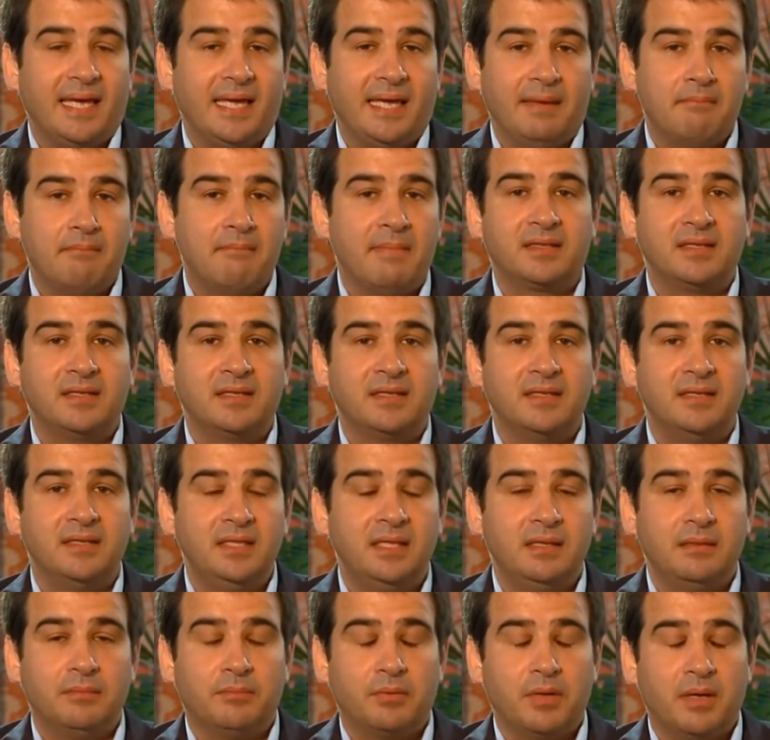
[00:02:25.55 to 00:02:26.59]
e
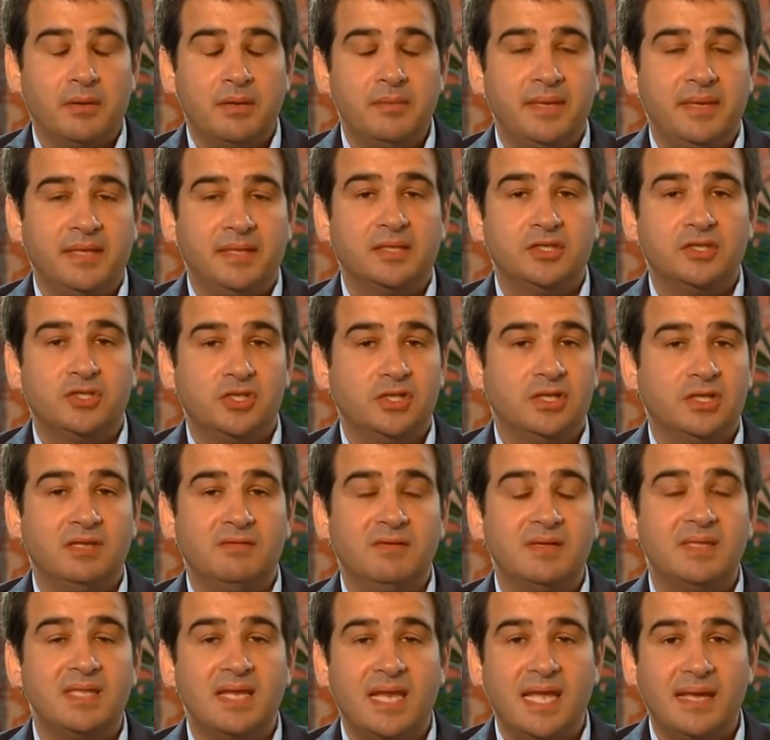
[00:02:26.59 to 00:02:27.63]
martedì probabilmente ci
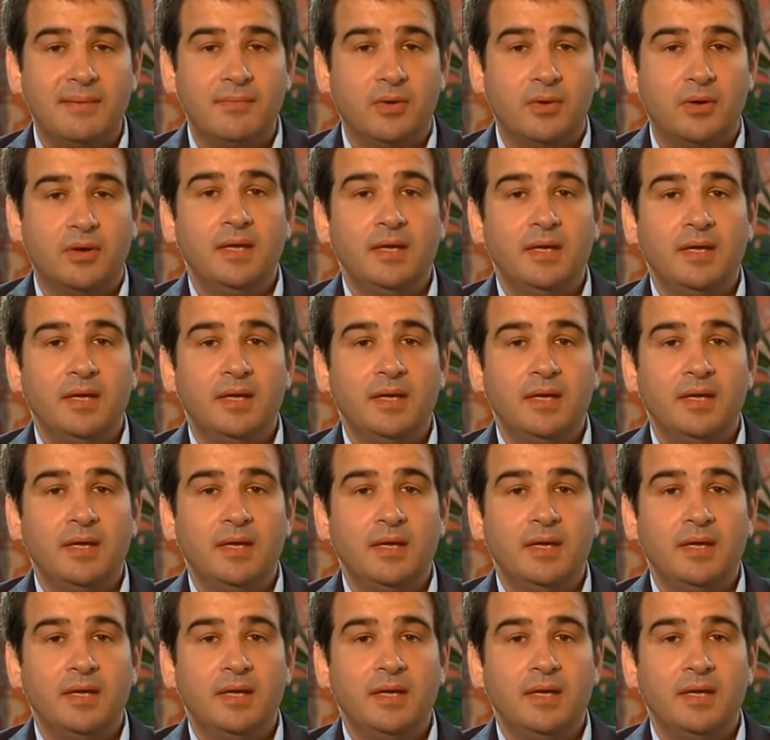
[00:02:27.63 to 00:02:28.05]
rivedremo